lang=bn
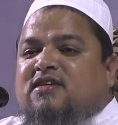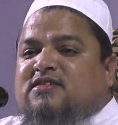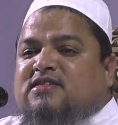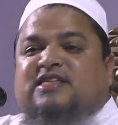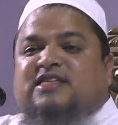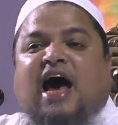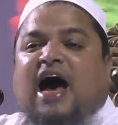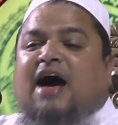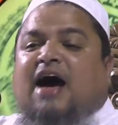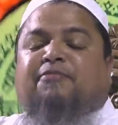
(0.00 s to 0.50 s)

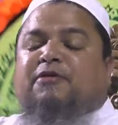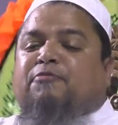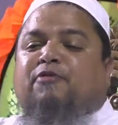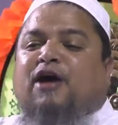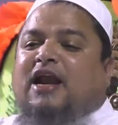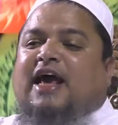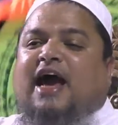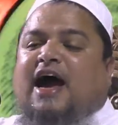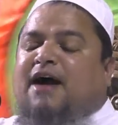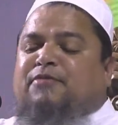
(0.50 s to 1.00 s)
সাহাবি
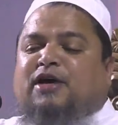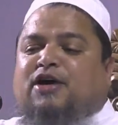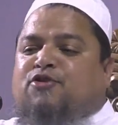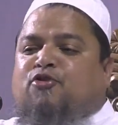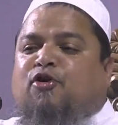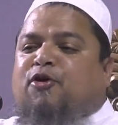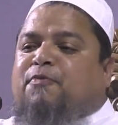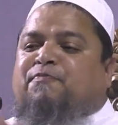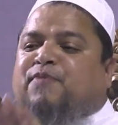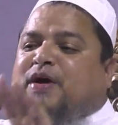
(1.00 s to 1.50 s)
বলে আমি
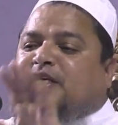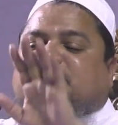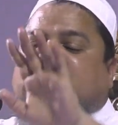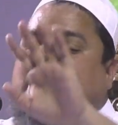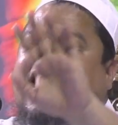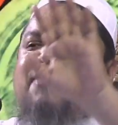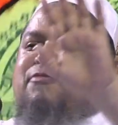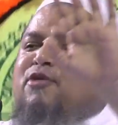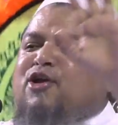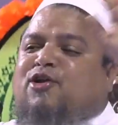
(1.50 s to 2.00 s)
খুব
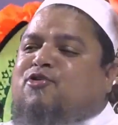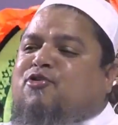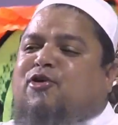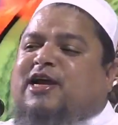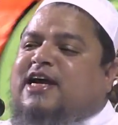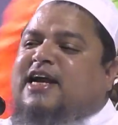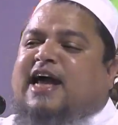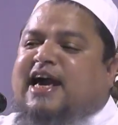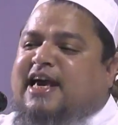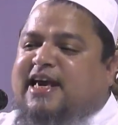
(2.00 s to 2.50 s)
বেশি আমল
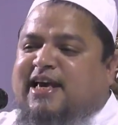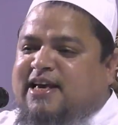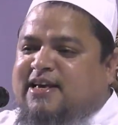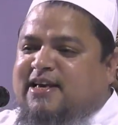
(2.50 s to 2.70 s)
করি নাই